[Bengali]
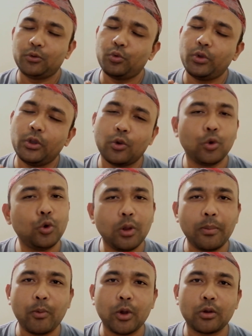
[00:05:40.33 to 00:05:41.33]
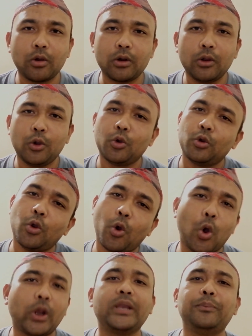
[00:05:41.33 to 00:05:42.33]
তুই ওগুলো ব্যবহার কর ওগুলো
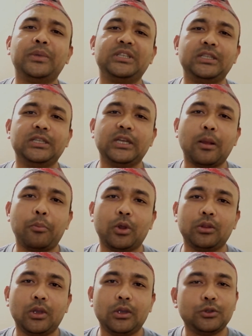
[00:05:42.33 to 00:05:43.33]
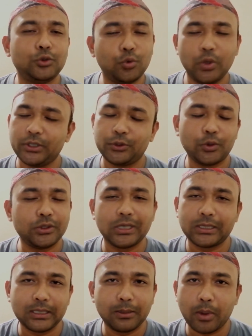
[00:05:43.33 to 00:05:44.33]
অনেক বেশি নিরাপদ সুরের
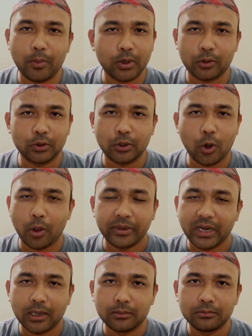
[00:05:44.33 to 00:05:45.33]
সরিষার তেল ব্যবহার করতে হবে না